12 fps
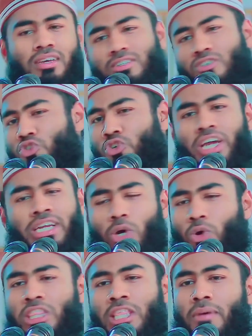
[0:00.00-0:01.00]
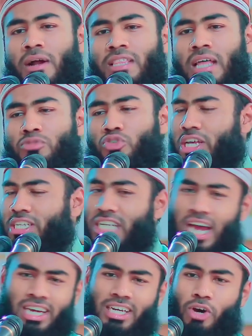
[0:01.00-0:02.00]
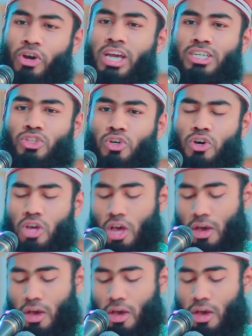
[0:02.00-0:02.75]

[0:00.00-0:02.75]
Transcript: ইস যদি এটা করতে পারতাম যদি এই চাকরিটা হয়ে যেত